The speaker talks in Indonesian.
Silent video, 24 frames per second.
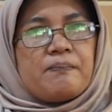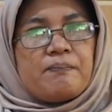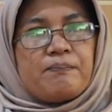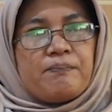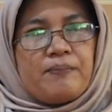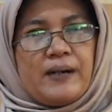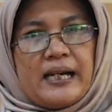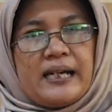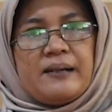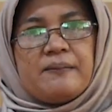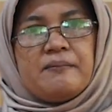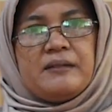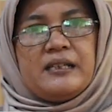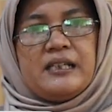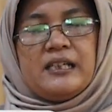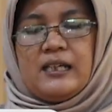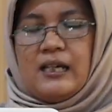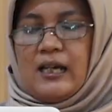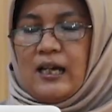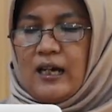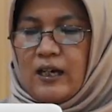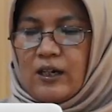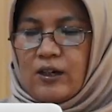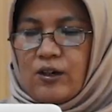pandemi
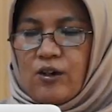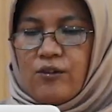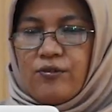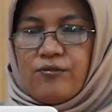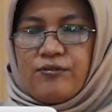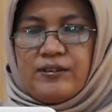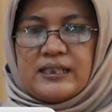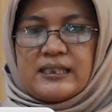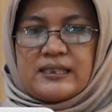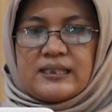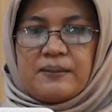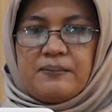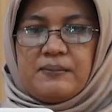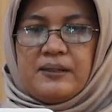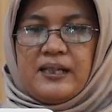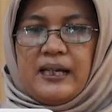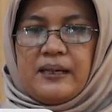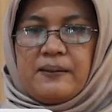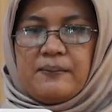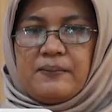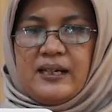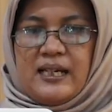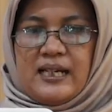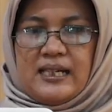
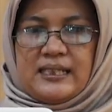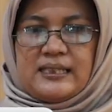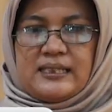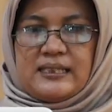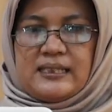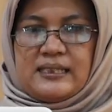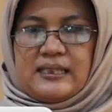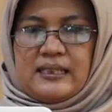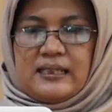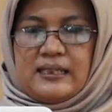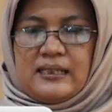COVID-19.